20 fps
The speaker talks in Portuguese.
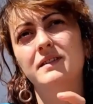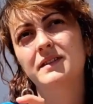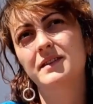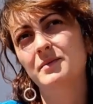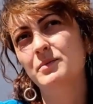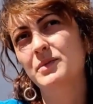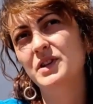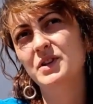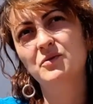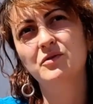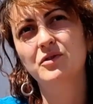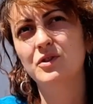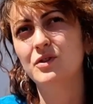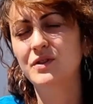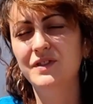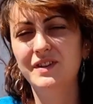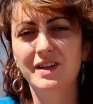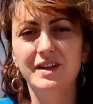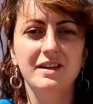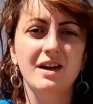também um
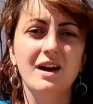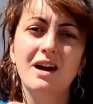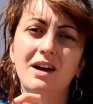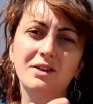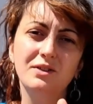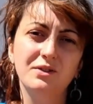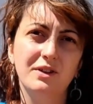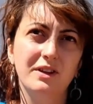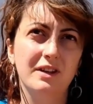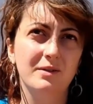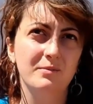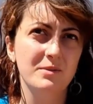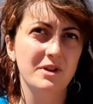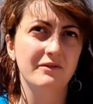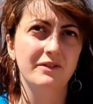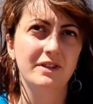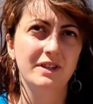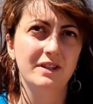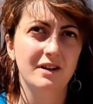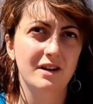voluntariado que é na minha
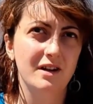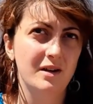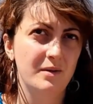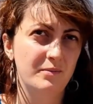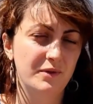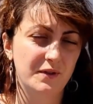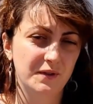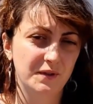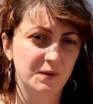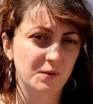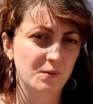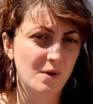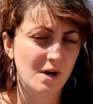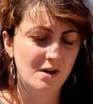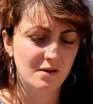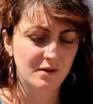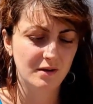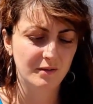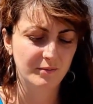vida pessoal,